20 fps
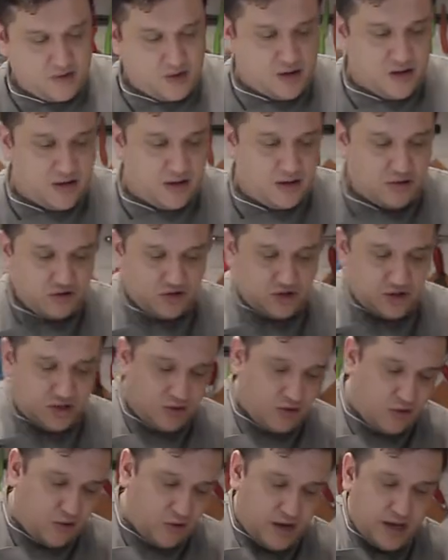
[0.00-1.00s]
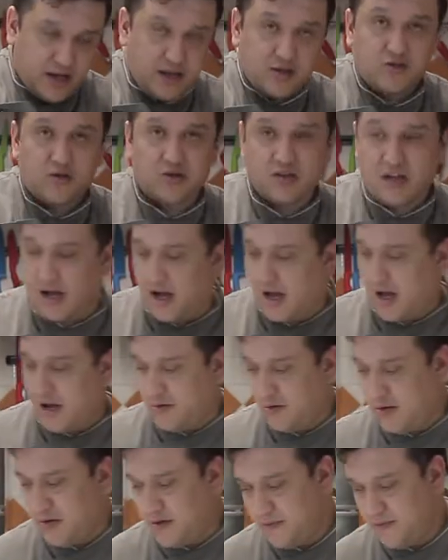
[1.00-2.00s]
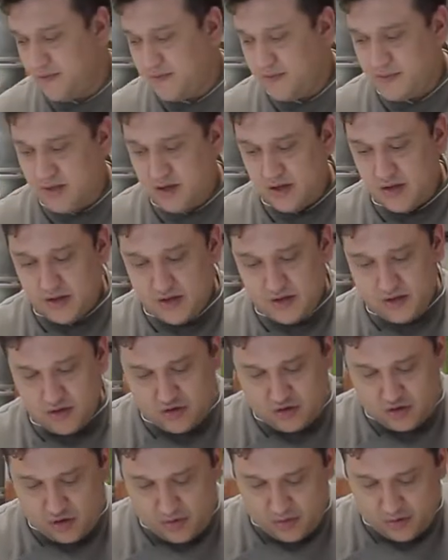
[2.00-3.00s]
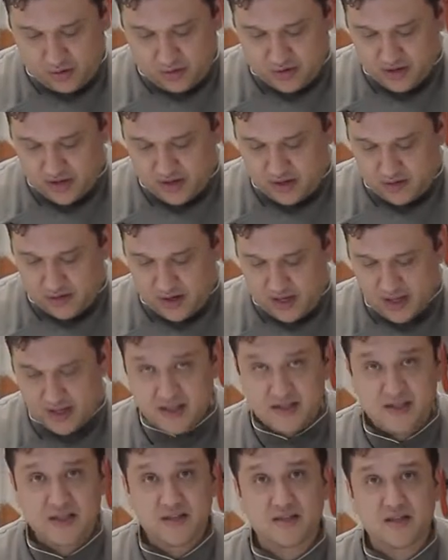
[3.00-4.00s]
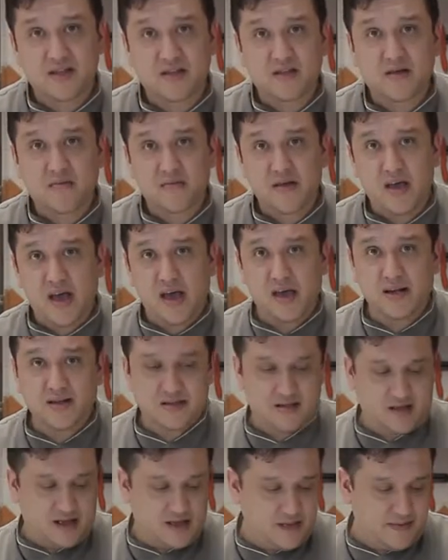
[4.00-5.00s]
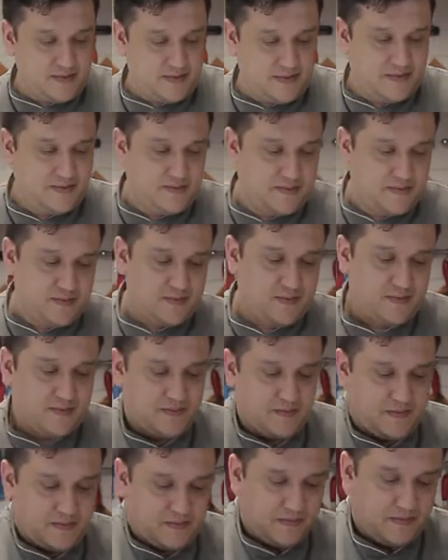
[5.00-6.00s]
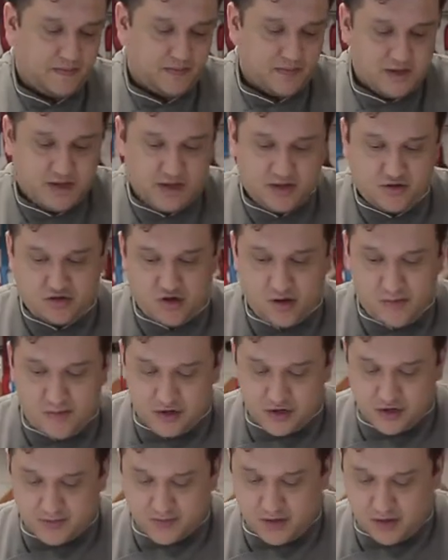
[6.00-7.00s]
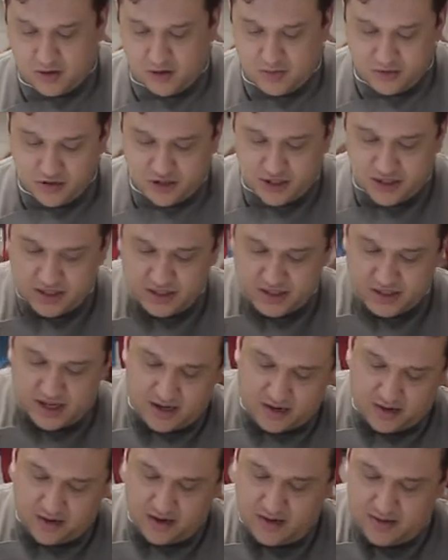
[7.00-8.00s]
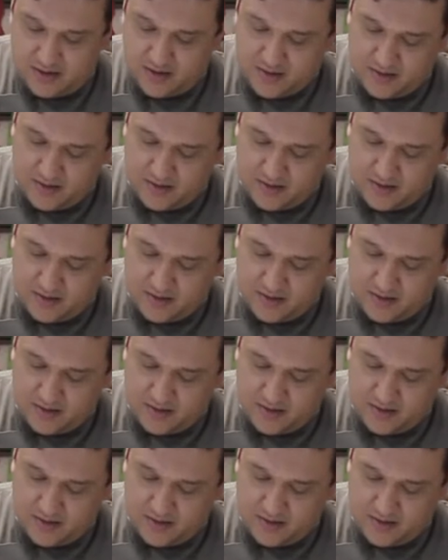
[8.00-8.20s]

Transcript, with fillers: Olha, não chegou aí toda a água. Sobrou uns 50, 60 ml, tá? É só mesmo para homogeneizar, olha.